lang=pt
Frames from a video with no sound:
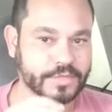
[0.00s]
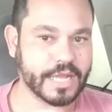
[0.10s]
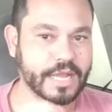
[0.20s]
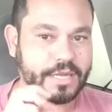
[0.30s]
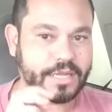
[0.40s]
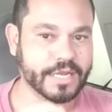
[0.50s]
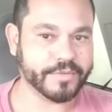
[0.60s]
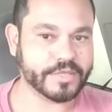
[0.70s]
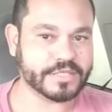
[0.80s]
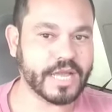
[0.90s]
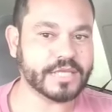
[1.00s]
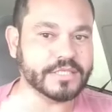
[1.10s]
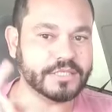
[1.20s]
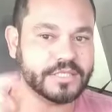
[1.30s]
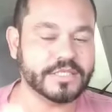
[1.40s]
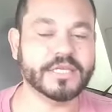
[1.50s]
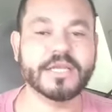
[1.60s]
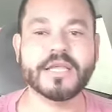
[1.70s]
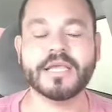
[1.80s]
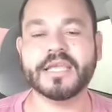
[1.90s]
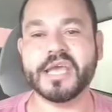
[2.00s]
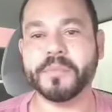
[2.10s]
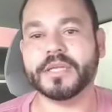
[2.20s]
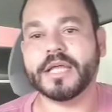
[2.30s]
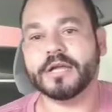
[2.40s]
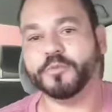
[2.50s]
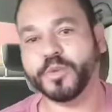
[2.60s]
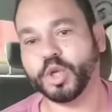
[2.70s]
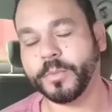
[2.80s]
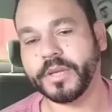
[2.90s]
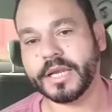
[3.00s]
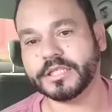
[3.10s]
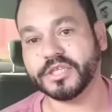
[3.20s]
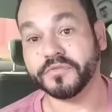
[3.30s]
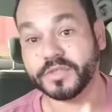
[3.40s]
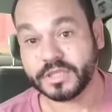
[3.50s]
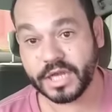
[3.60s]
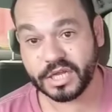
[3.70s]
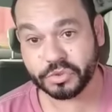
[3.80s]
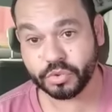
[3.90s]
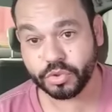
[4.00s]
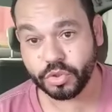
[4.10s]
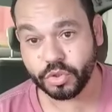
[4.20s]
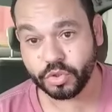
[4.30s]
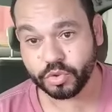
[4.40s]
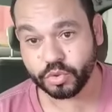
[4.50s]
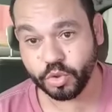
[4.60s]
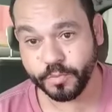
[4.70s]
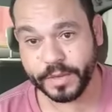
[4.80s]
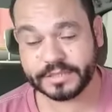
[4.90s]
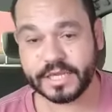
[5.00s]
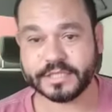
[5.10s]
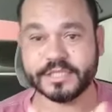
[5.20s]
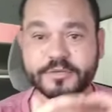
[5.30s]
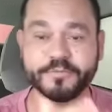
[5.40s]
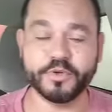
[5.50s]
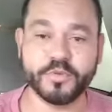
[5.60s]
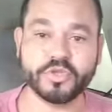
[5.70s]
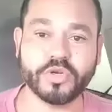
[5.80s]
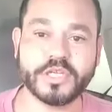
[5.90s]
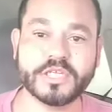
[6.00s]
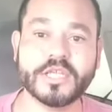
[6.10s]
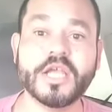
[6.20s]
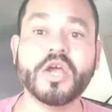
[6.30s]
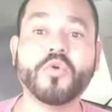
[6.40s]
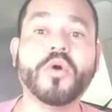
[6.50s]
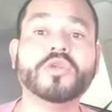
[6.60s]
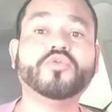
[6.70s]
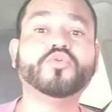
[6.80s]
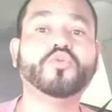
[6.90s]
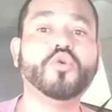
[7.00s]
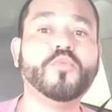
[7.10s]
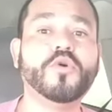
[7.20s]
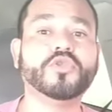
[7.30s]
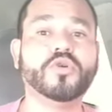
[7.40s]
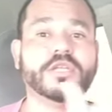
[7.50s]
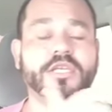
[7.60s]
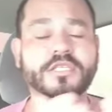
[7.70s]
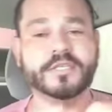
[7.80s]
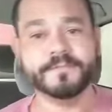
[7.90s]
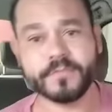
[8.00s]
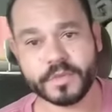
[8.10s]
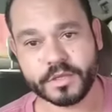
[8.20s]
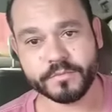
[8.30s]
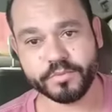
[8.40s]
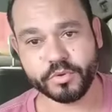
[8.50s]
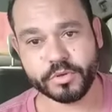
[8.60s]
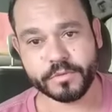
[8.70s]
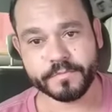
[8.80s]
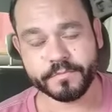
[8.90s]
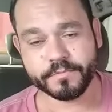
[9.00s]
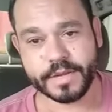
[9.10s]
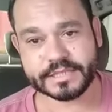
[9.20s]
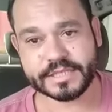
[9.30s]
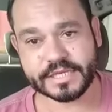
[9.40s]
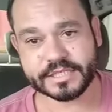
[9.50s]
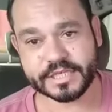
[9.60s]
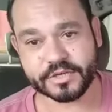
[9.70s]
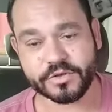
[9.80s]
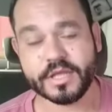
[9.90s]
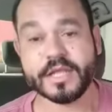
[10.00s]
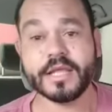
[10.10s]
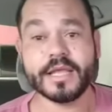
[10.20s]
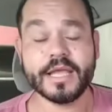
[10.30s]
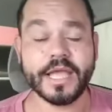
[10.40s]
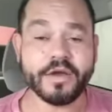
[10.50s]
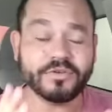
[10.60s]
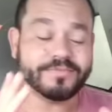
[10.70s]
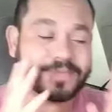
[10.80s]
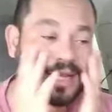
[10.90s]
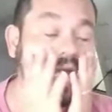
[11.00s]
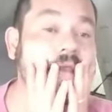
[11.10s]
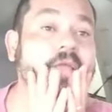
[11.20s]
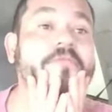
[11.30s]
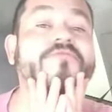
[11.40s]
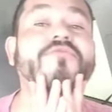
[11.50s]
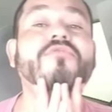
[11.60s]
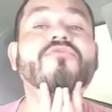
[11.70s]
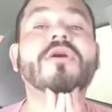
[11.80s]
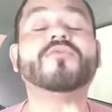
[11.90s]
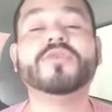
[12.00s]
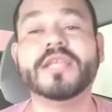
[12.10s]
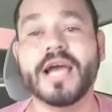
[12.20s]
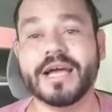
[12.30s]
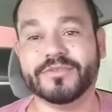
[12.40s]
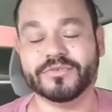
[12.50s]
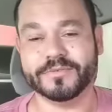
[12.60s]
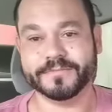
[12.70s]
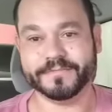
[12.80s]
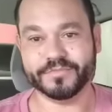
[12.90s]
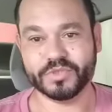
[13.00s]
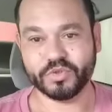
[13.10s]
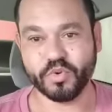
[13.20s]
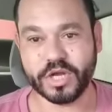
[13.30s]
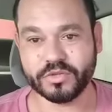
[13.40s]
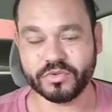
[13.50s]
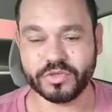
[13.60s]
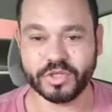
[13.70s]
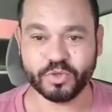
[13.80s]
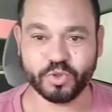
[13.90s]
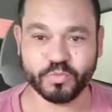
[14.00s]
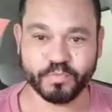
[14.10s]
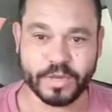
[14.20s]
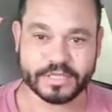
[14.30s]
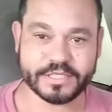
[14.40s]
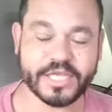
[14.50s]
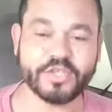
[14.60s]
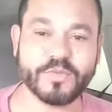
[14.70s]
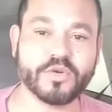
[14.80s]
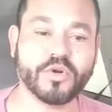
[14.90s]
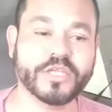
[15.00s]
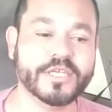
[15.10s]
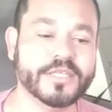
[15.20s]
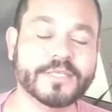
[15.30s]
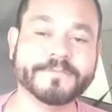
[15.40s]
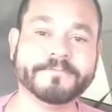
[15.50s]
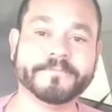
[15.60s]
tá? Aquela mensagenzinha que é mandado pelo aplicativo tanto do passageiro para o motorista quanto do motorista para o passageiro. Eu, cara, eu fico agoniado quando eu aceito uma corrida